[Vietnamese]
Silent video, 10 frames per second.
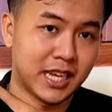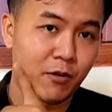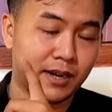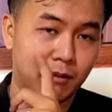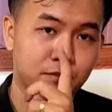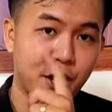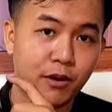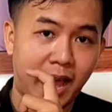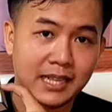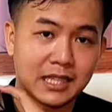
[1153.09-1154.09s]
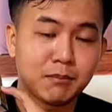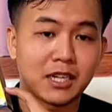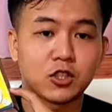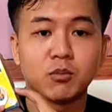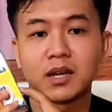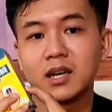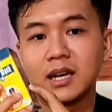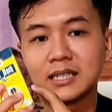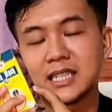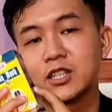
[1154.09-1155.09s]
nó sẽ hoạt động đều lại tĩnh mạch của
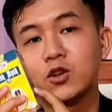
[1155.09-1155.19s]
mình đó là